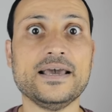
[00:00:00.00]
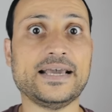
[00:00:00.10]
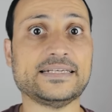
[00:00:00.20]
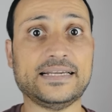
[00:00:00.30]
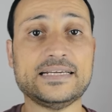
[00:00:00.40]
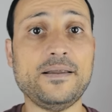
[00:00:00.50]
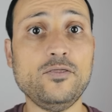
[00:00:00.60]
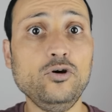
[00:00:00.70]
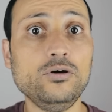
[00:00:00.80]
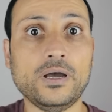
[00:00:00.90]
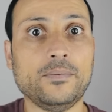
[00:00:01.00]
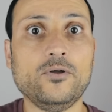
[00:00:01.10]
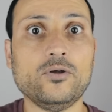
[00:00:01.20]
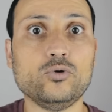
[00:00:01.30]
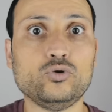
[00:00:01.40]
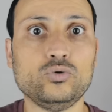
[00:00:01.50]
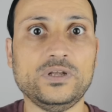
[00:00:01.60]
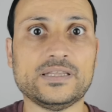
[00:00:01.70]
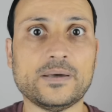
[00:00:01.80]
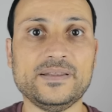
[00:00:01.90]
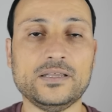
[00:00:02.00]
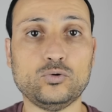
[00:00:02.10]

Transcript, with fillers: Que estarías hablando en modo Bluetooth directamente.